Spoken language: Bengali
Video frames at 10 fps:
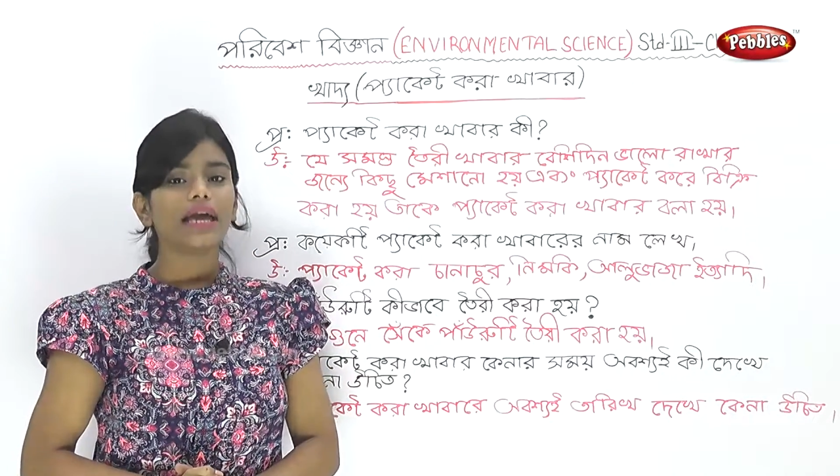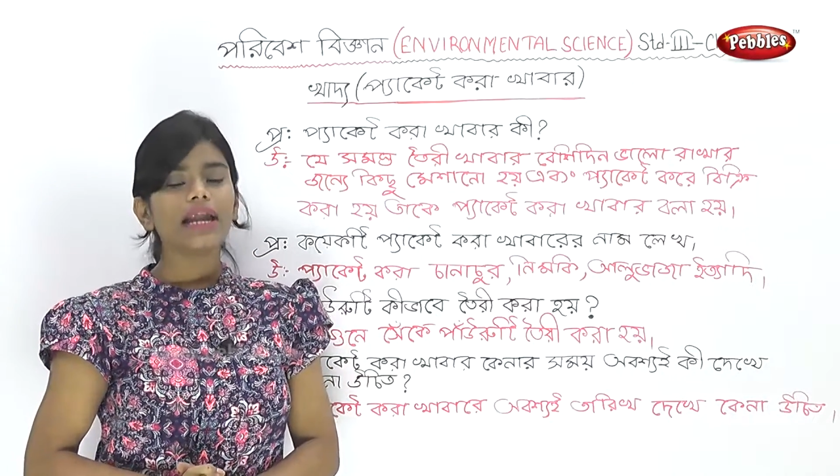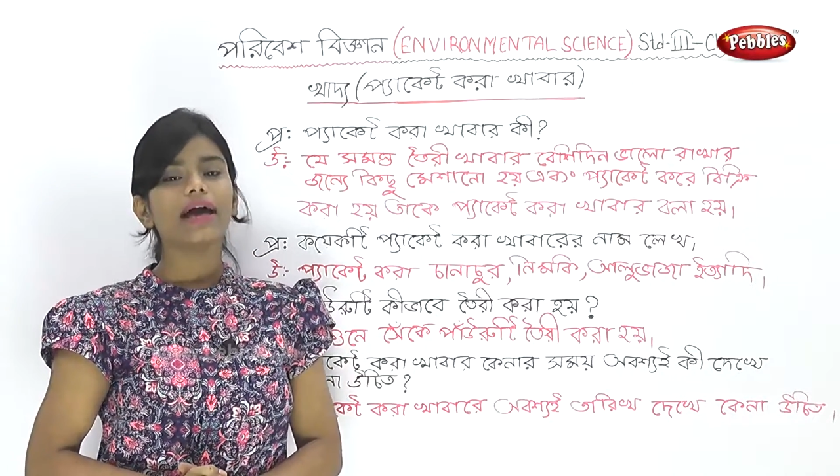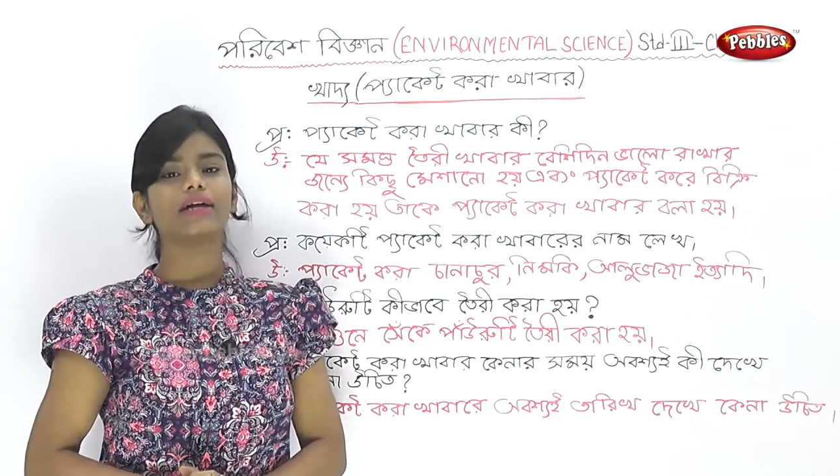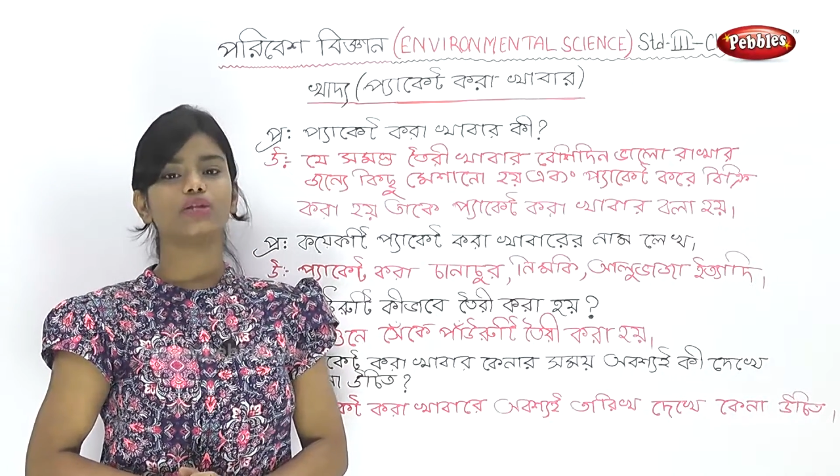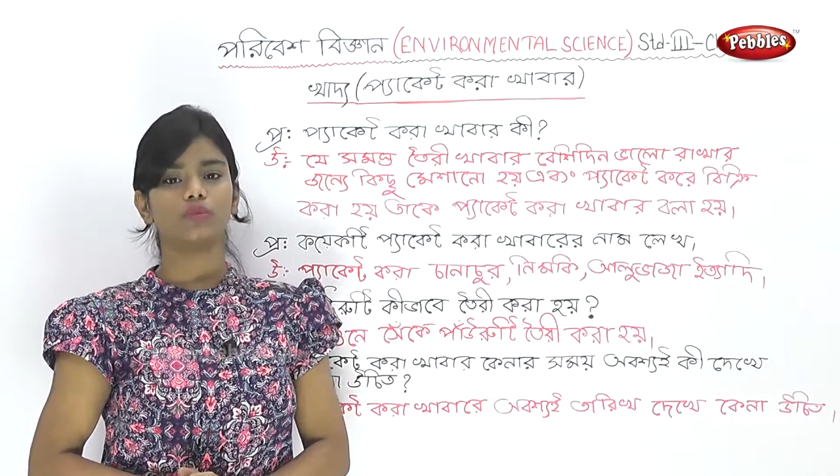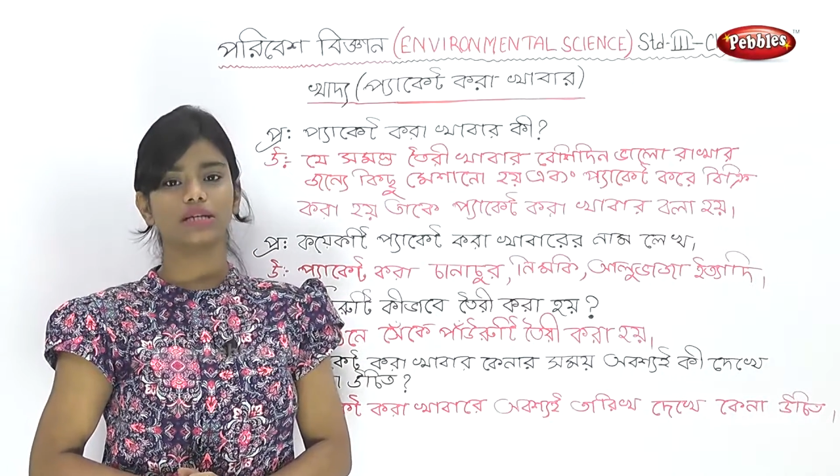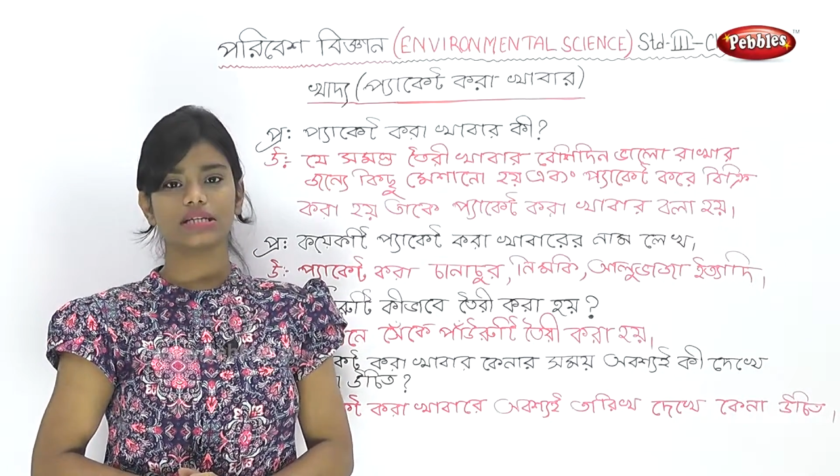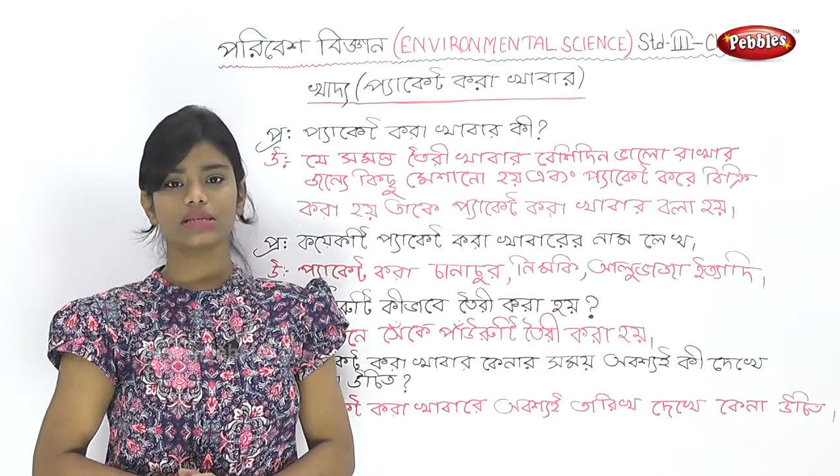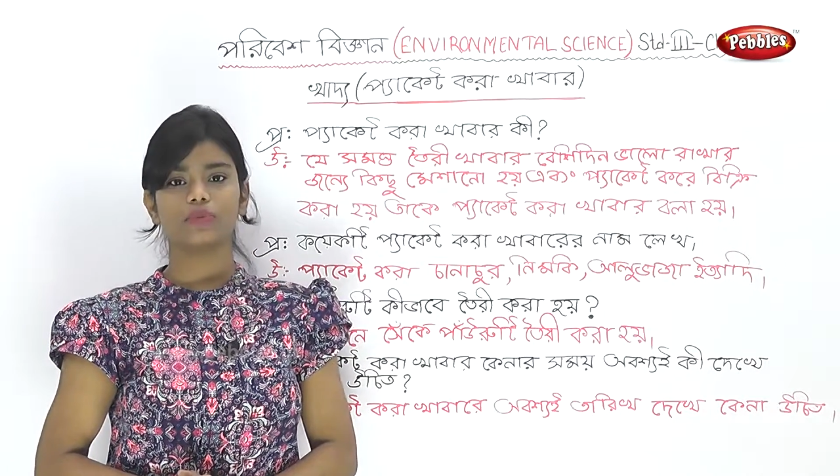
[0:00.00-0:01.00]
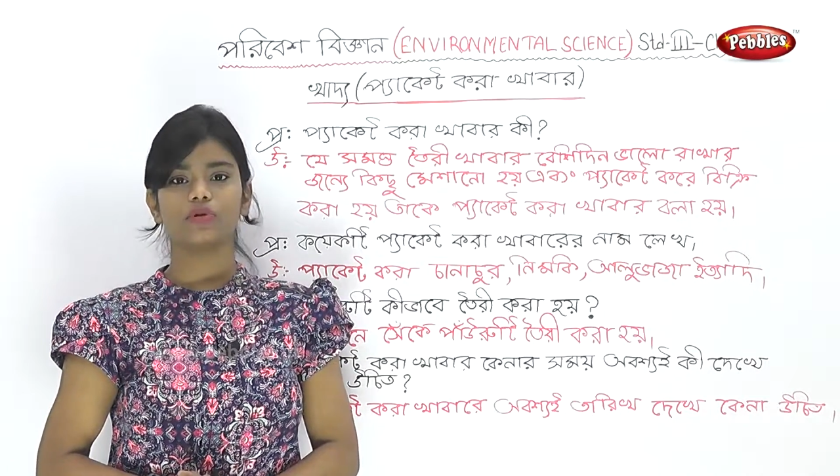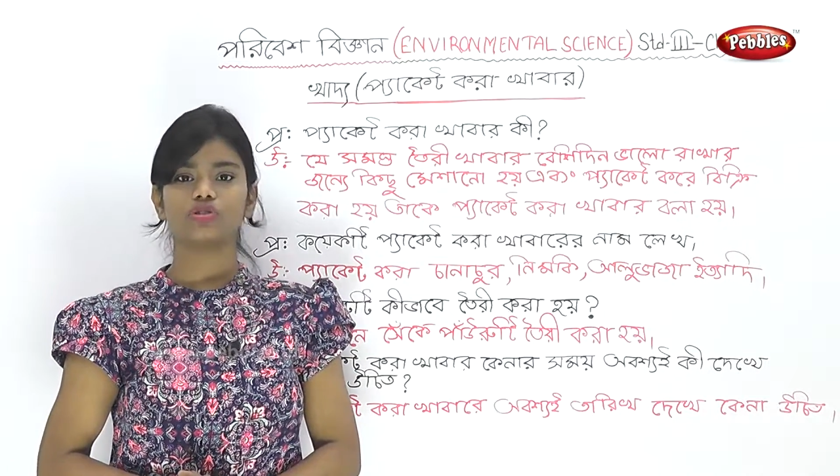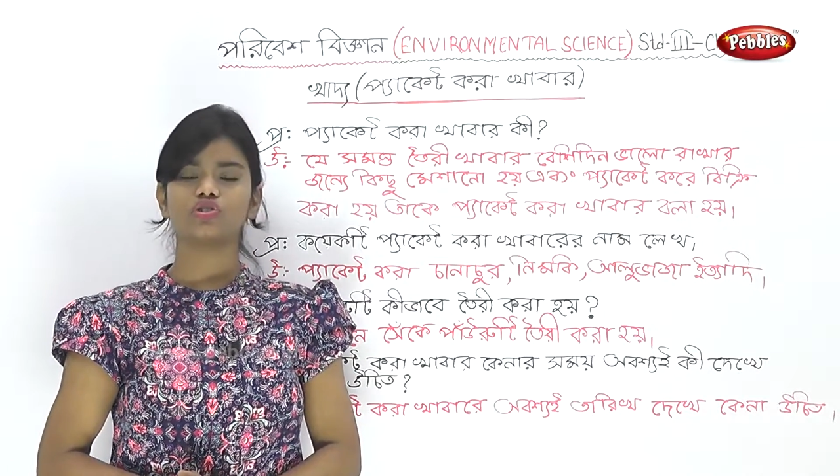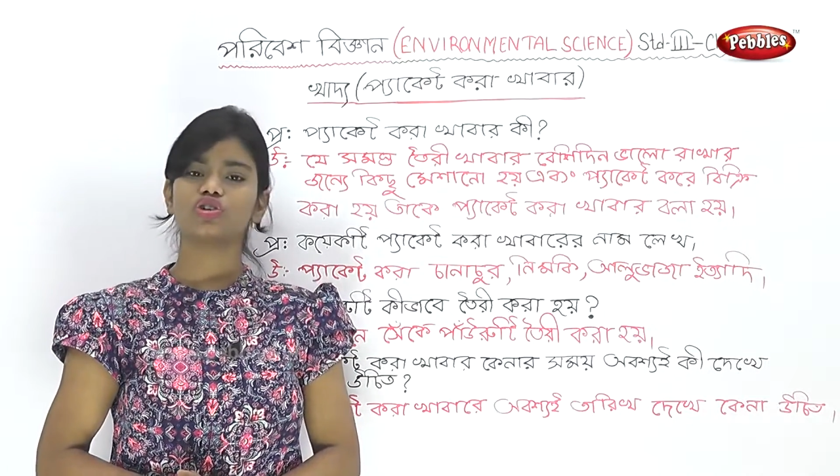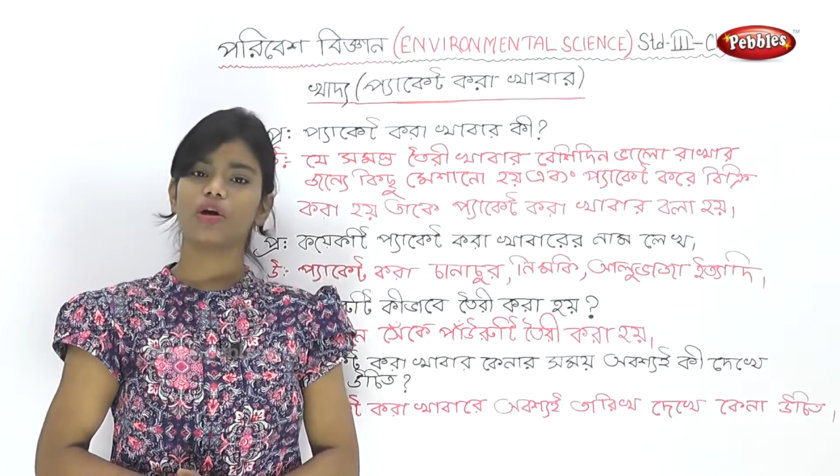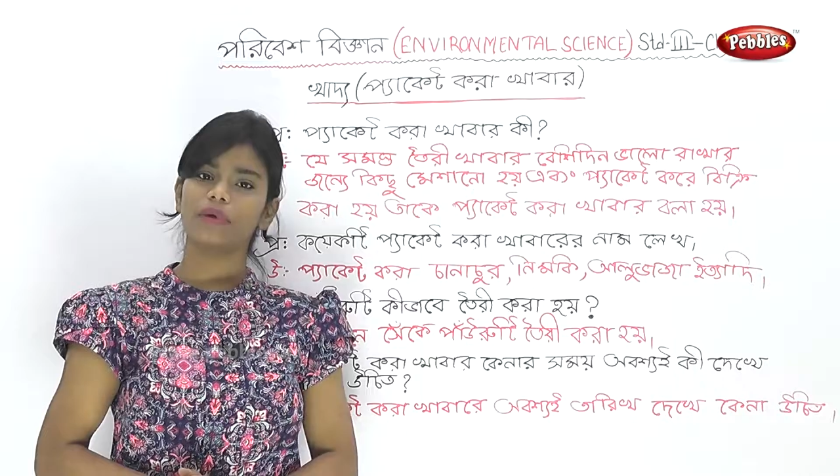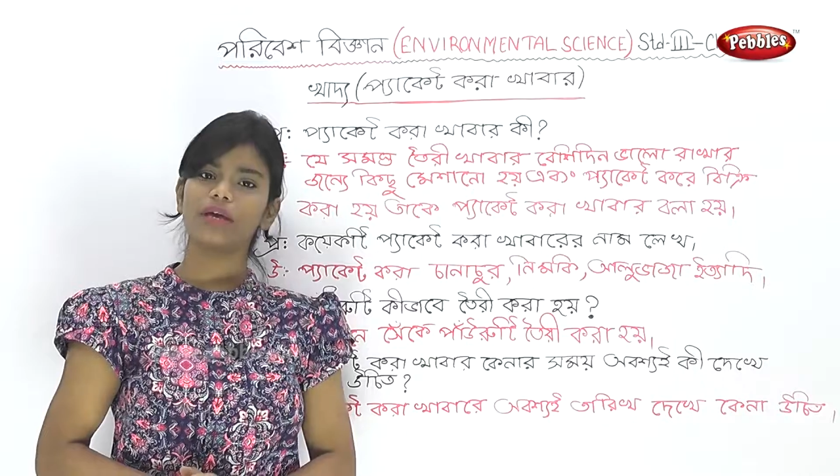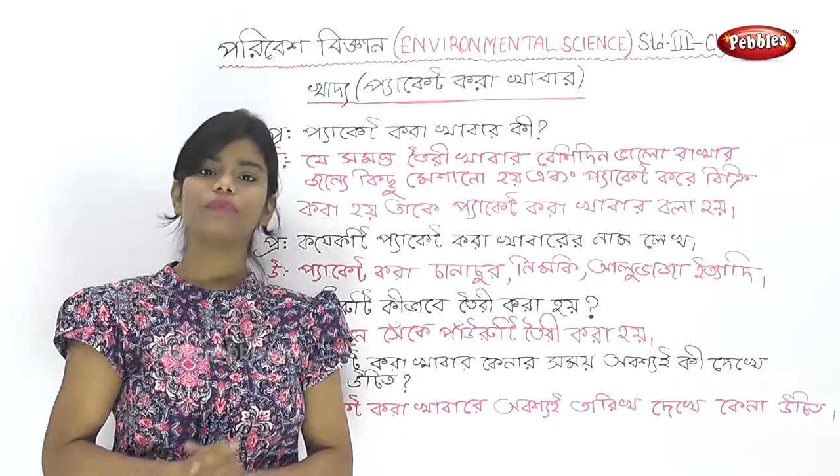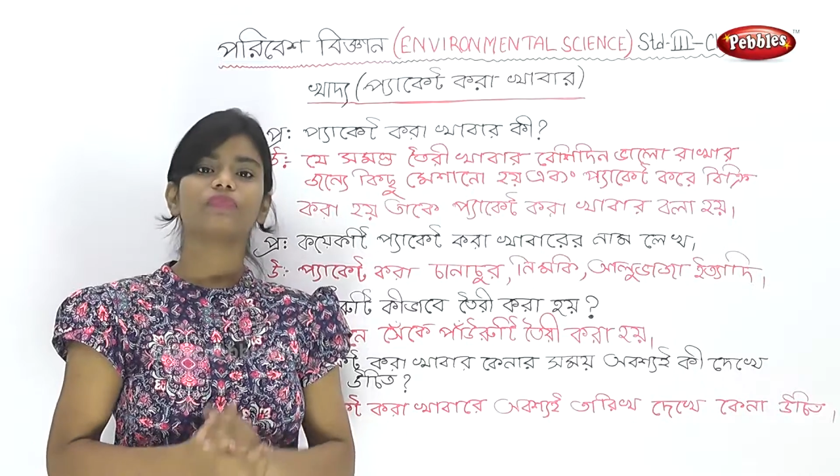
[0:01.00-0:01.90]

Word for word: এর আগে তোমরা যা যা পড়েছো সবই